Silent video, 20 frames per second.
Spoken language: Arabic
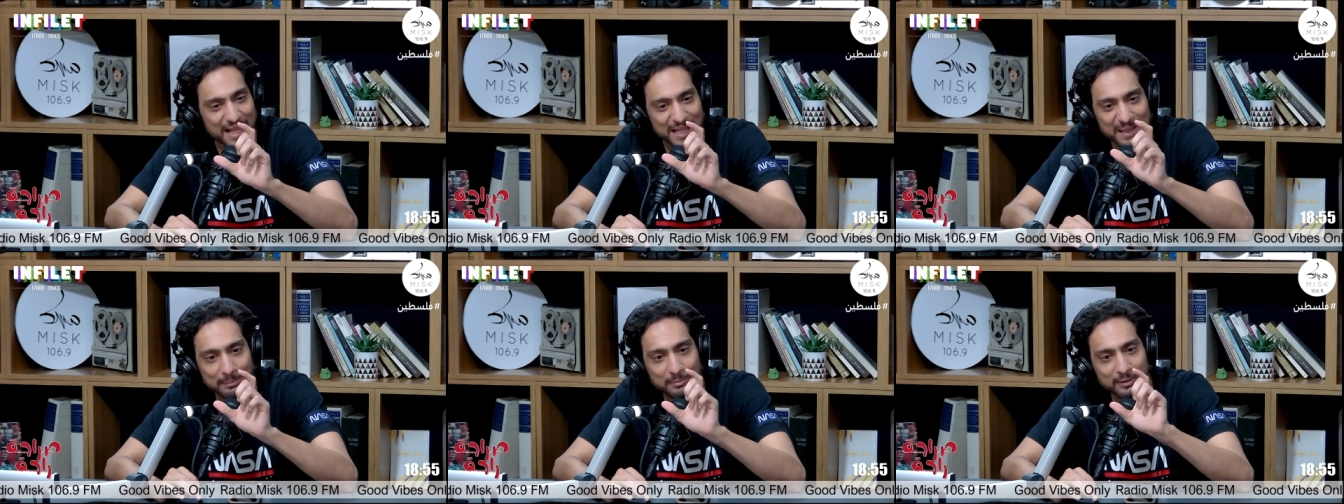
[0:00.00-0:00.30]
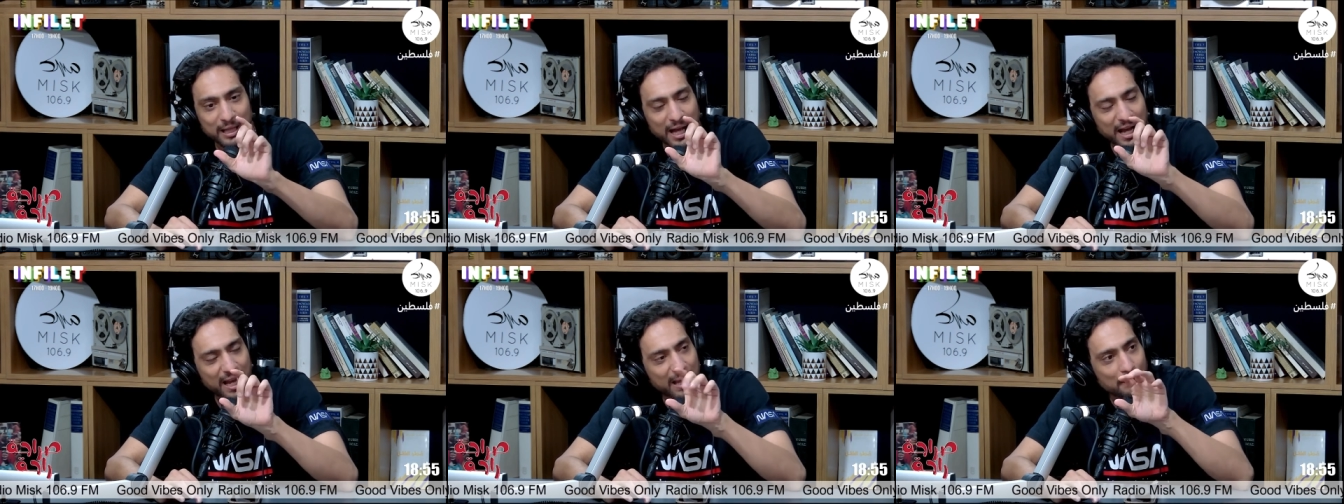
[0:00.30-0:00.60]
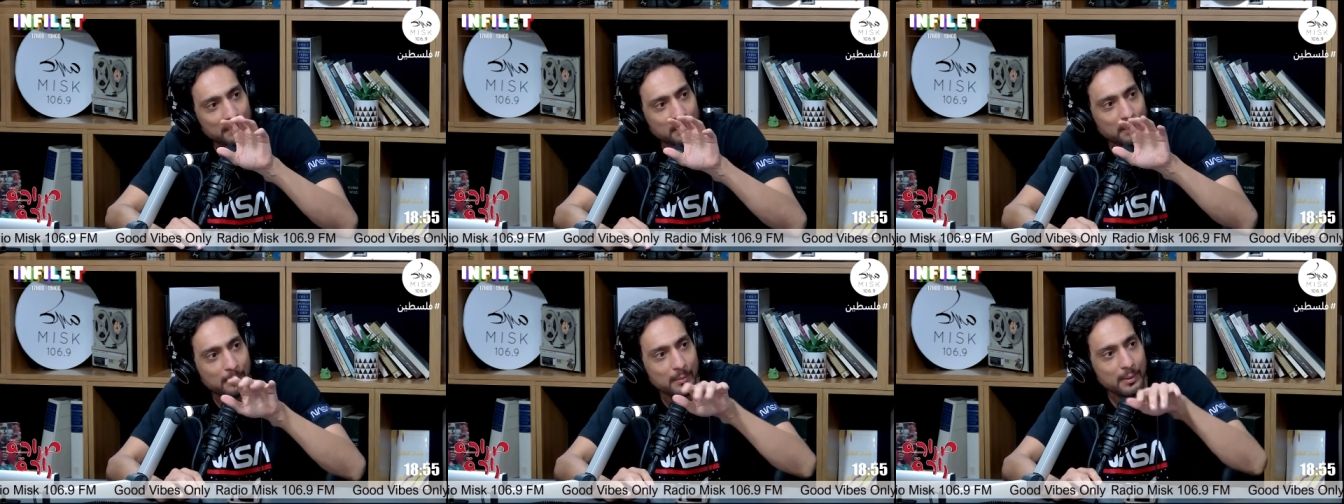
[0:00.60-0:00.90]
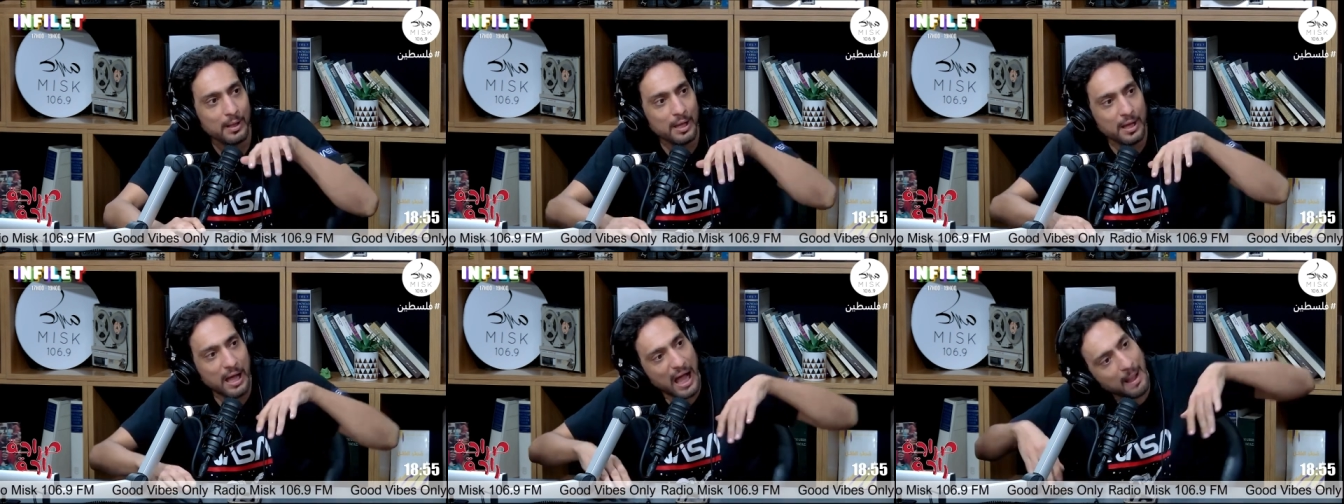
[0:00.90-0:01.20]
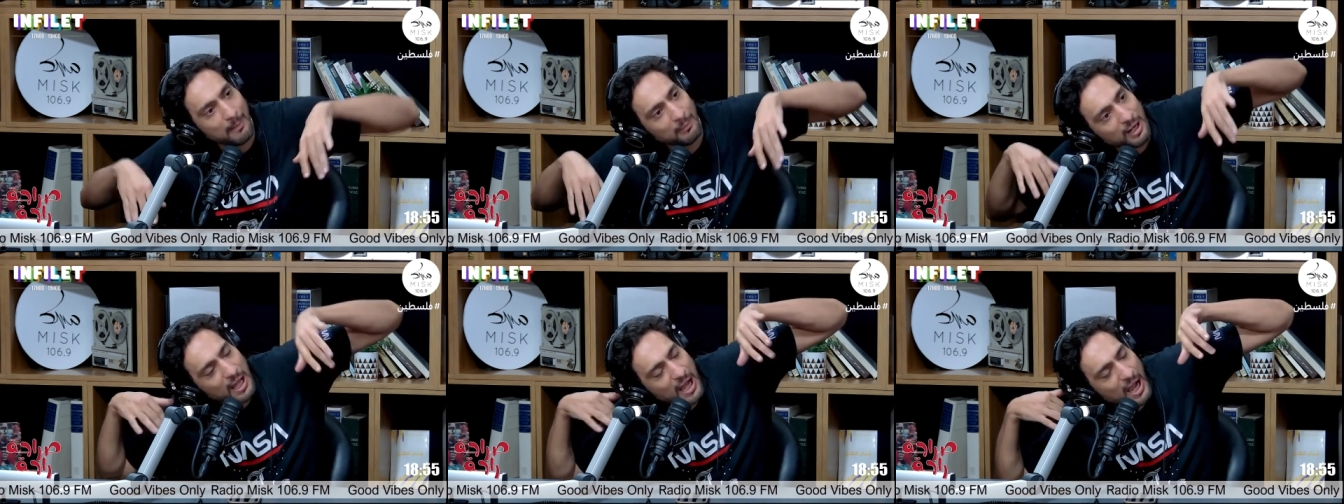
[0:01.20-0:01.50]
تبدا هكا
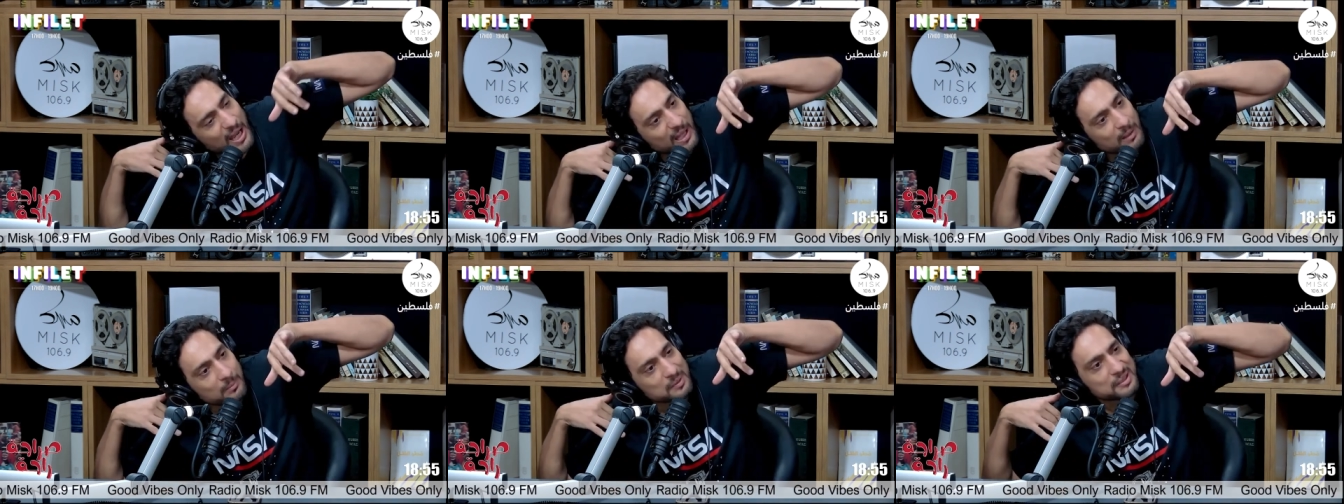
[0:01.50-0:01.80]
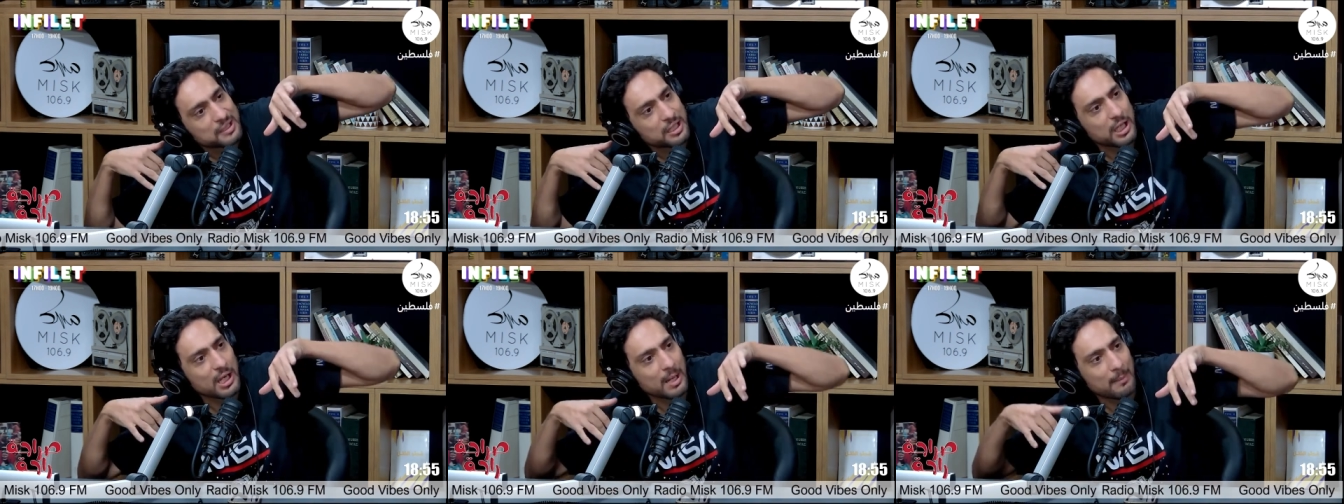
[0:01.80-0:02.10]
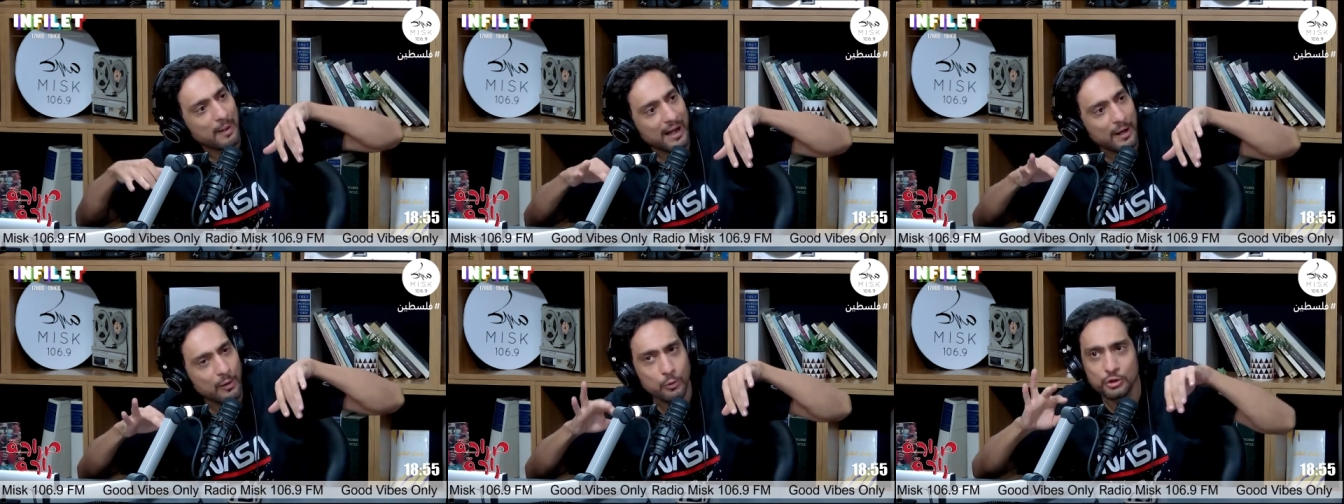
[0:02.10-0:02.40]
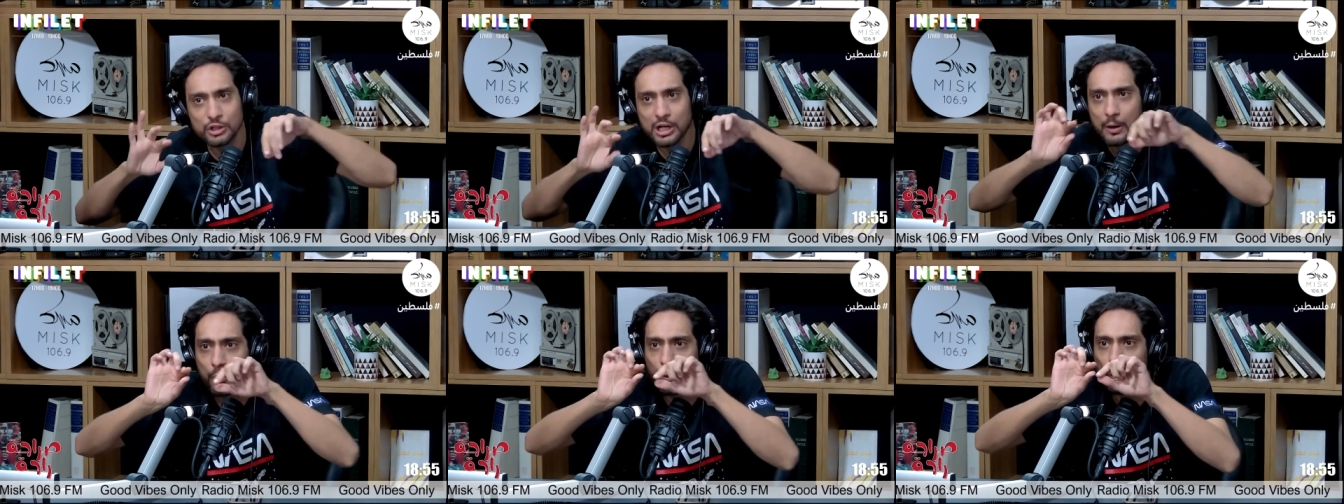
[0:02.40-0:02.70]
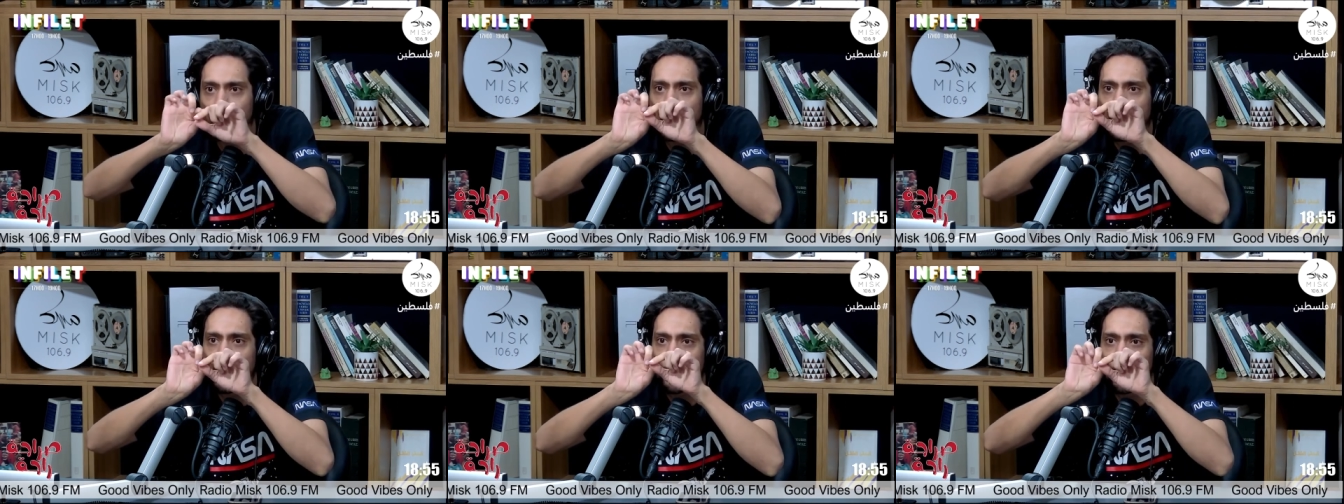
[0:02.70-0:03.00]
عامله هكا مسكينه معوجه